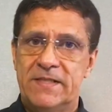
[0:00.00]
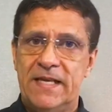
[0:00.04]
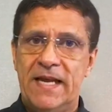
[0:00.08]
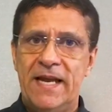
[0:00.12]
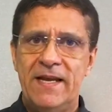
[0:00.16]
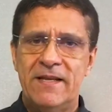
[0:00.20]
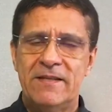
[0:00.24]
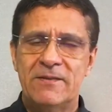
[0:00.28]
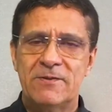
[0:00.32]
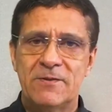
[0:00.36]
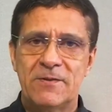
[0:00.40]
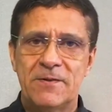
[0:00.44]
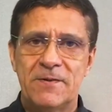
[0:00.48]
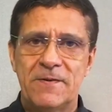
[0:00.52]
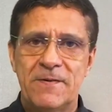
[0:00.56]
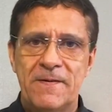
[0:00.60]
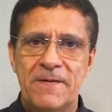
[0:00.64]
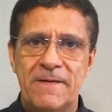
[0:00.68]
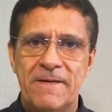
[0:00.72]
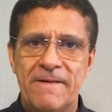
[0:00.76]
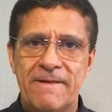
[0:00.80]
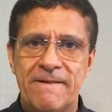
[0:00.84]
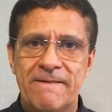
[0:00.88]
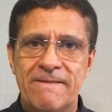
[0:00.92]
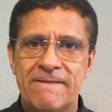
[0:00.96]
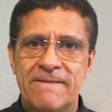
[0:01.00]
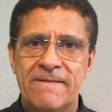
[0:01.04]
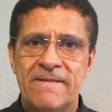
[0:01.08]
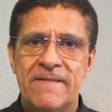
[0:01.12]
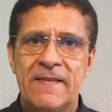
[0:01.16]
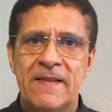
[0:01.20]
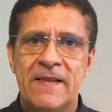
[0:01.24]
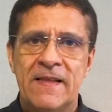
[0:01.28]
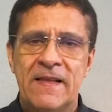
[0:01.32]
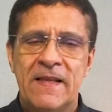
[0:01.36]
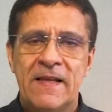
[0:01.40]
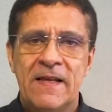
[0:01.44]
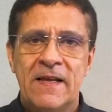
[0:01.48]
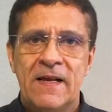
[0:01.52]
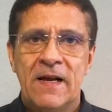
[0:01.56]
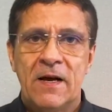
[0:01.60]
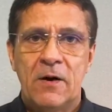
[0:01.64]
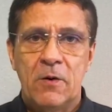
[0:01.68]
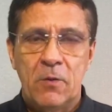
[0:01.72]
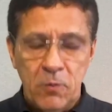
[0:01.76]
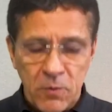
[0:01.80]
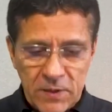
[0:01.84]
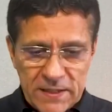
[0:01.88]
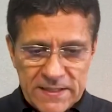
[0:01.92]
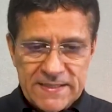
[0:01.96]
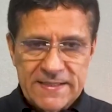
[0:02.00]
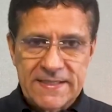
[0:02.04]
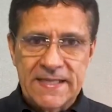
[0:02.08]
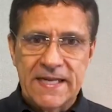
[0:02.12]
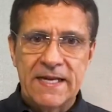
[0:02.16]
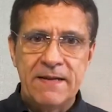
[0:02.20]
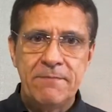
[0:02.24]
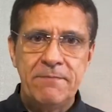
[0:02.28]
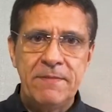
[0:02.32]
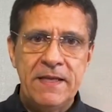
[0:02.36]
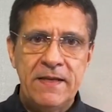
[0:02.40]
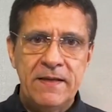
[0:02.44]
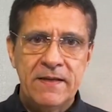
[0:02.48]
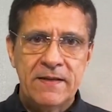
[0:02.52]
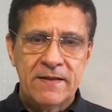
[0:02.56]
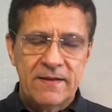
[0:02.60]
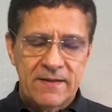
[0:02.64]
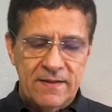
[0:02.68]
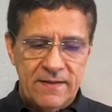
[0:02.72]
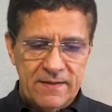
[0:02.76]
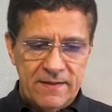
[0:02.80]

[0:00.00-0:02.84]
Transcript: Certo? O exame